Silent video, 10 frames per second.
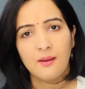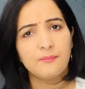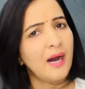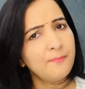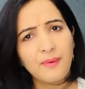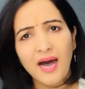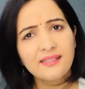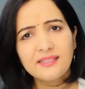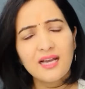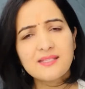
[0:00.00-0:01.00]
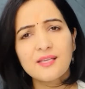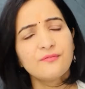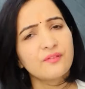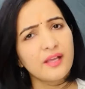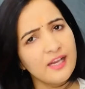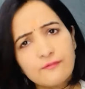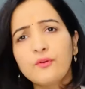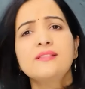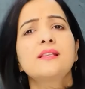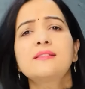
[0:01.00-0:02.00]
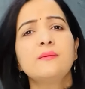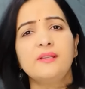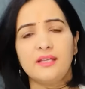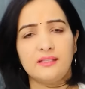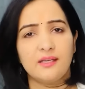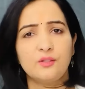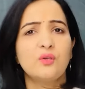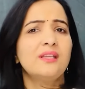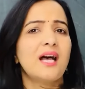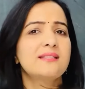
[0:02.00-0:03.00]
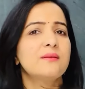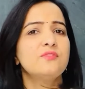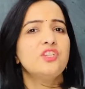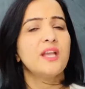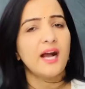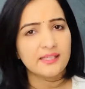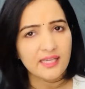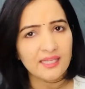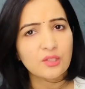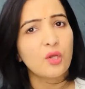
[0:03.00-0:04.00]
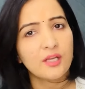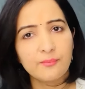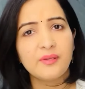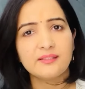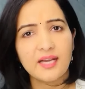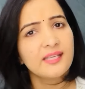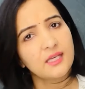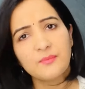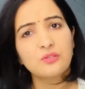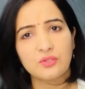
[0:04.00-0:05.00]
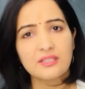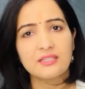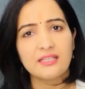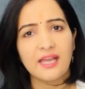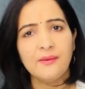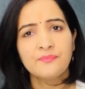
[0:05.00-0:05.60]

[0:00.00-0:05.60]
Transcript: अब बात यहां सिर्फ इन्फ्लुएंसर्स की भी नहीं है क्योंकि नासमझी अज्ञानता और गंभीरता की कमी तो दिखती है